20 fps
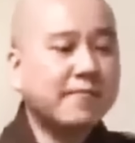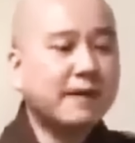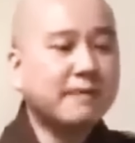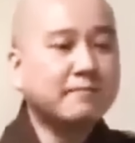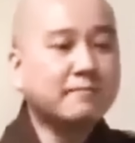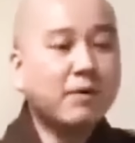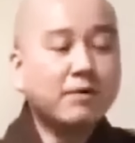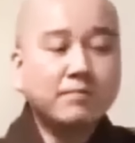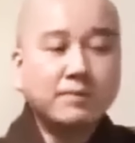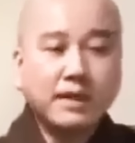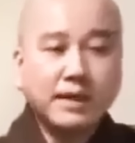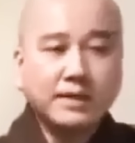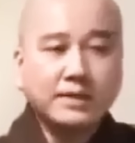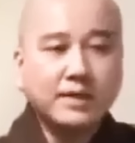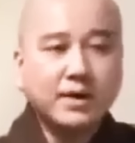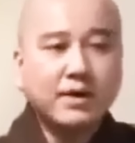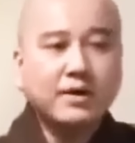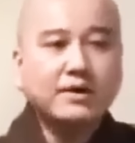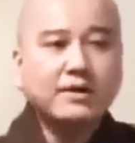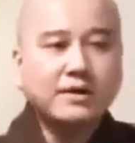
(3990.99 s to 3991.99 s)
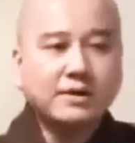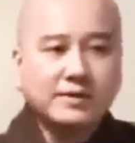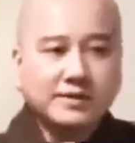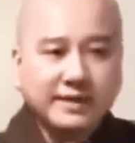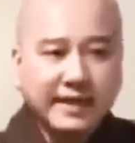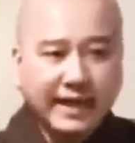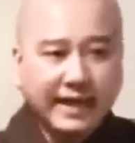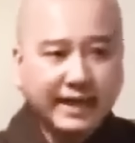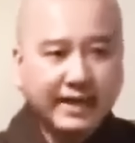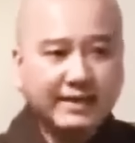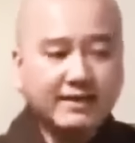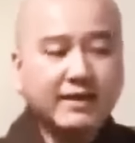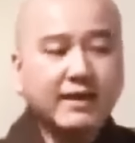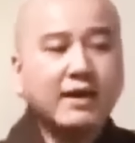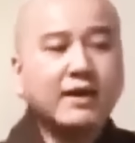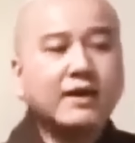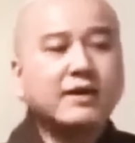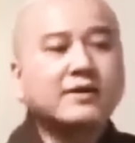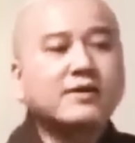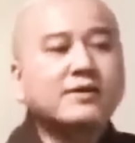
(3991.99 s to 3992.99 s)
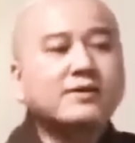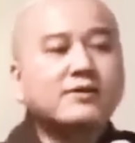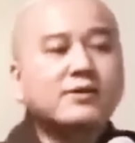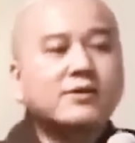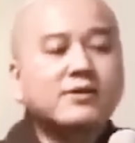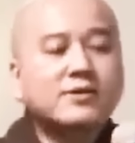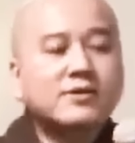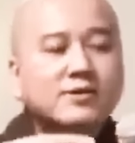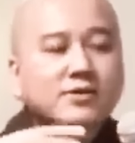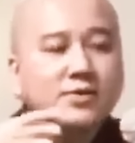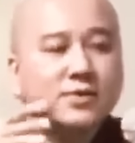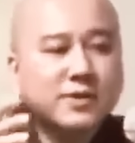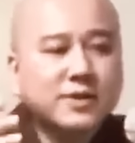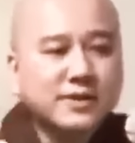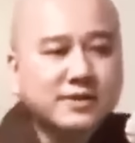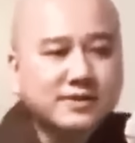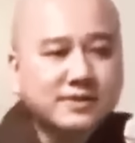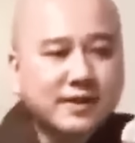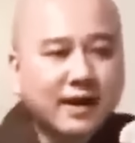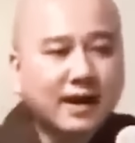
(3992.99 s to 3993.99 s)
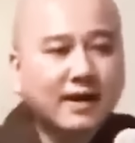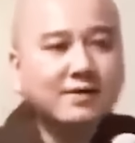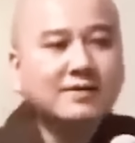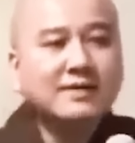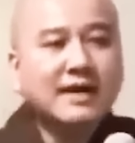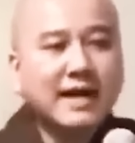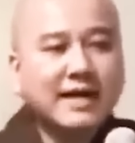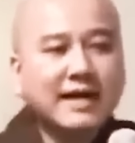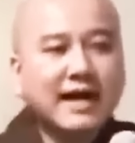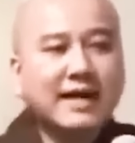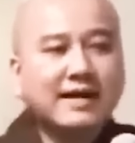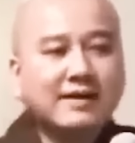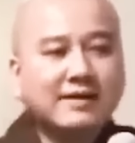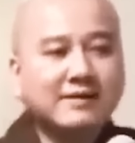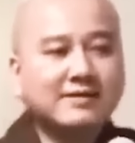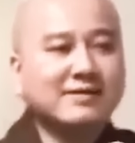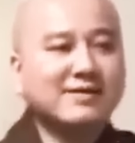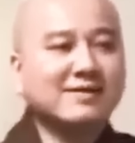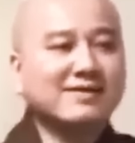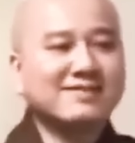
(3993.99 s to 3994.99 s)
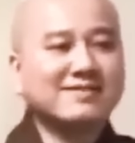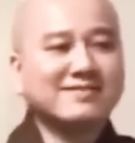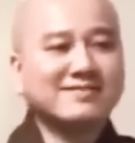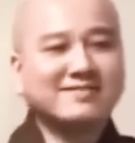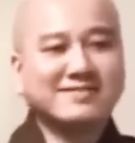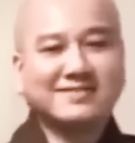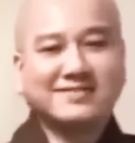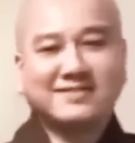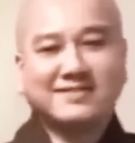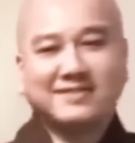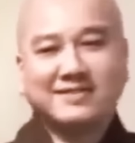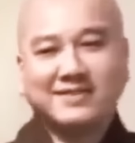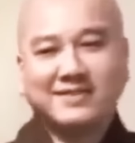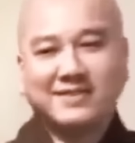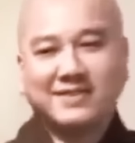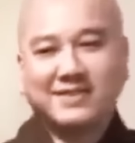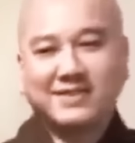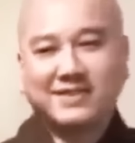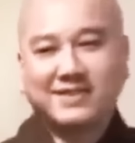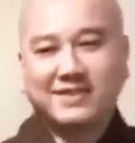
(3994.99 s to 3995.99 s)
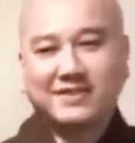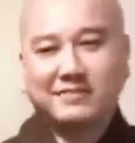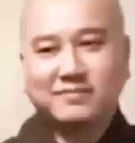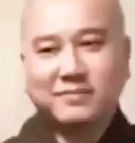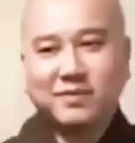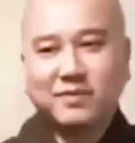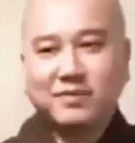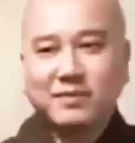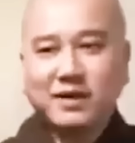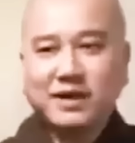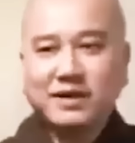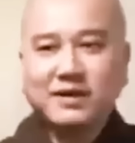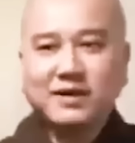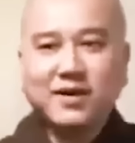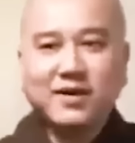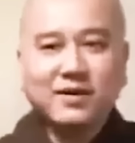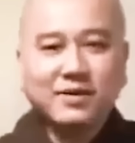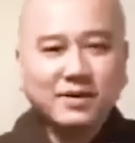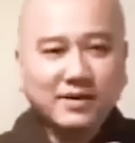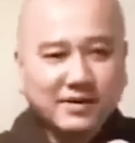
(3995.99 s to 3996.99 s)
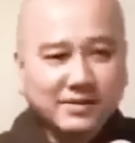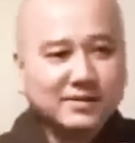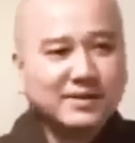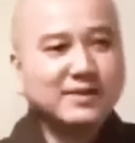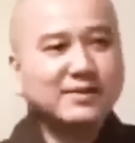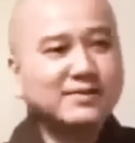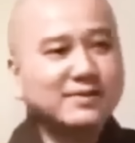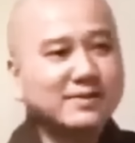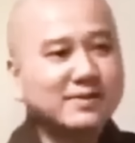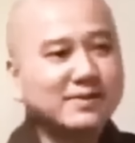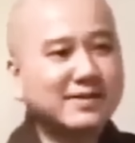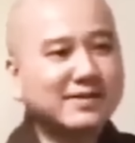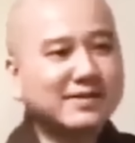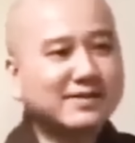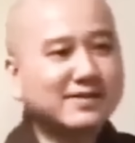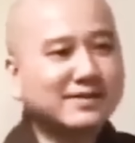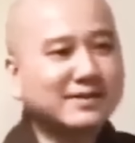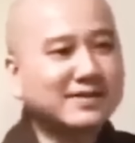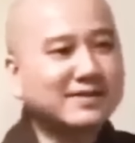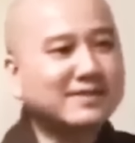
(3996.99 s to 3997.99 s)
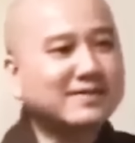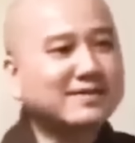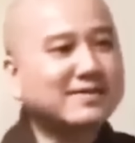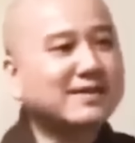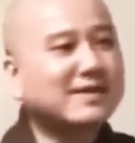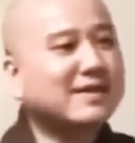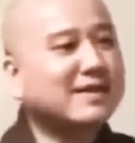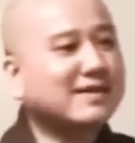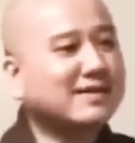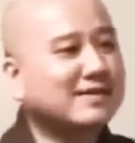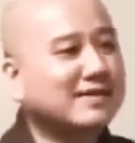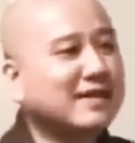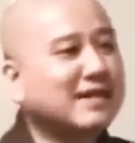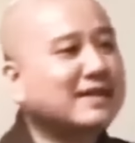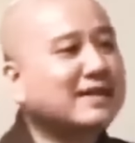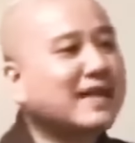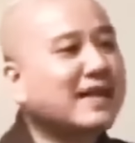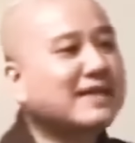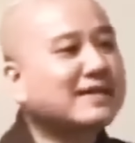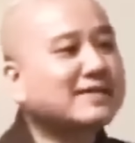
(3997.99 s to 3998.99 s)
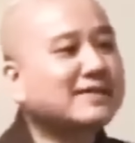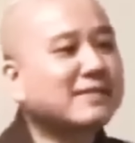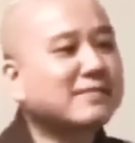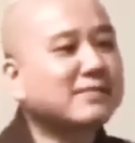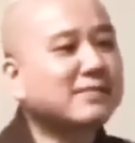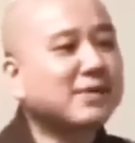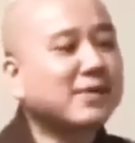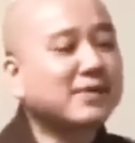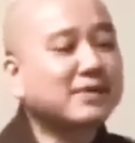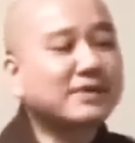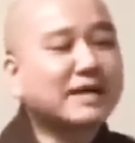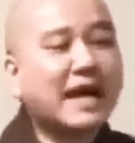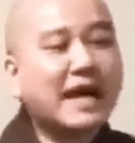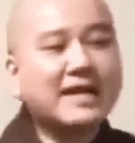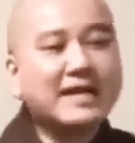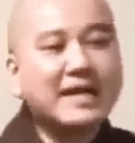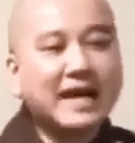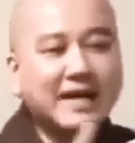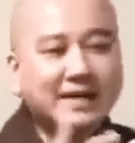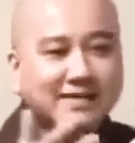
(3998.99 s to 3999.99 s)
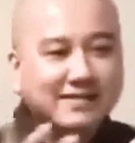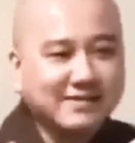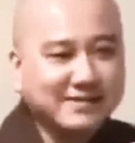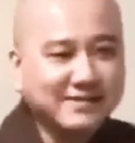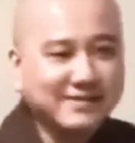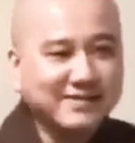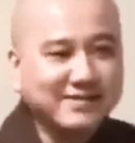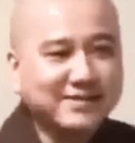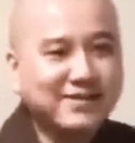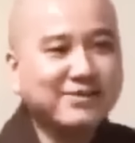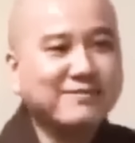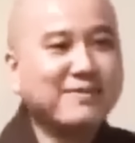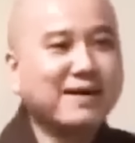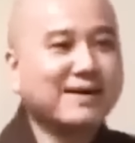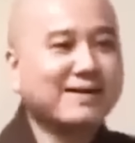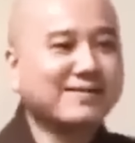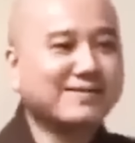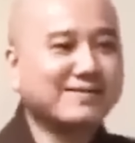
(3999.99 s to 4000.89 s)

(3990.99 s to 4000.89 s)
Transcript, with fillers: Một lời nói rất nhẹ nhưng nó chuyên chở cả đại thừa. Một lời nói rất tiểu thừa nhưng người ta nghe xong rồi cả đại thừa nó có mặt.